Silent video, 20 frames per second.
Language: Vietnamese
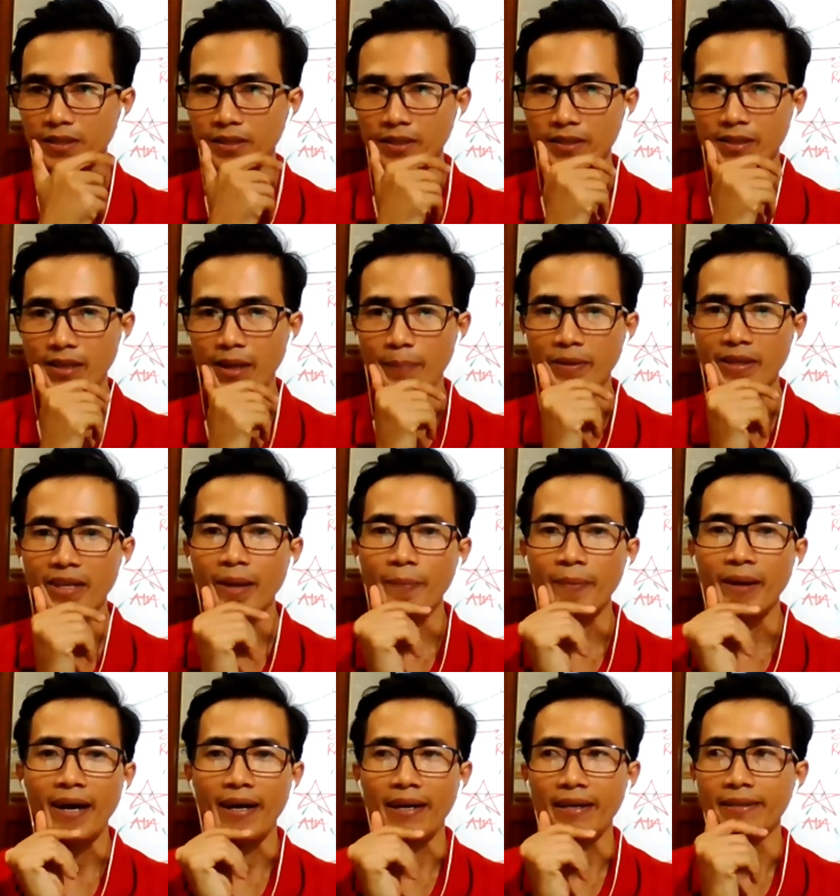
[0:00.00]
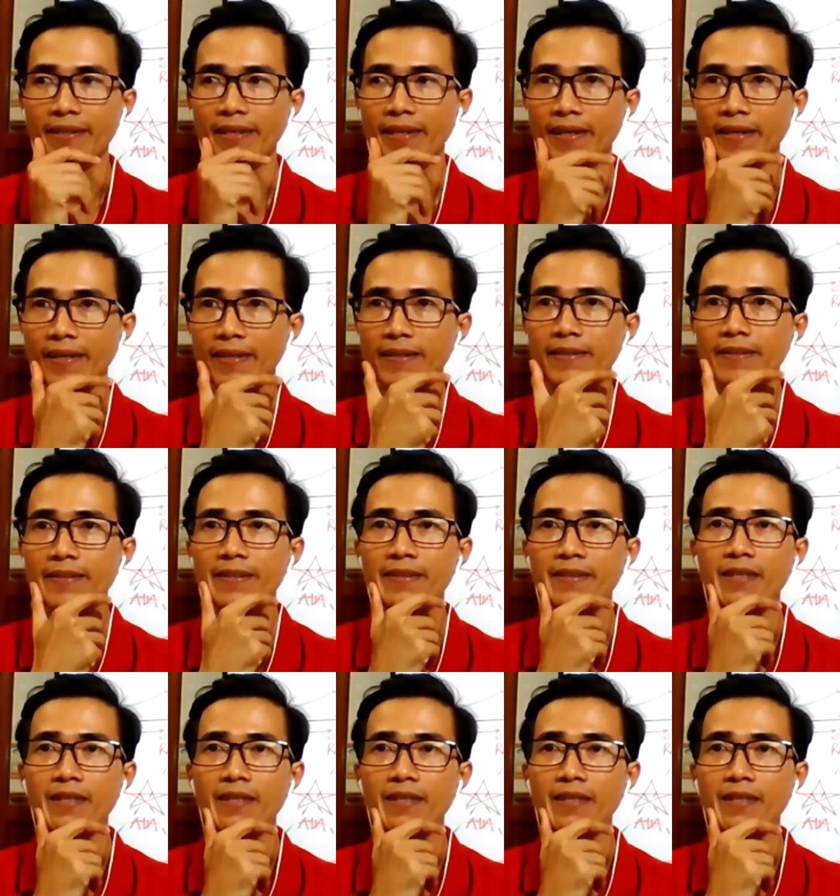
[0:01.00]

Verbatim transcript: uh, lặp đi lặp lại uh, ờ,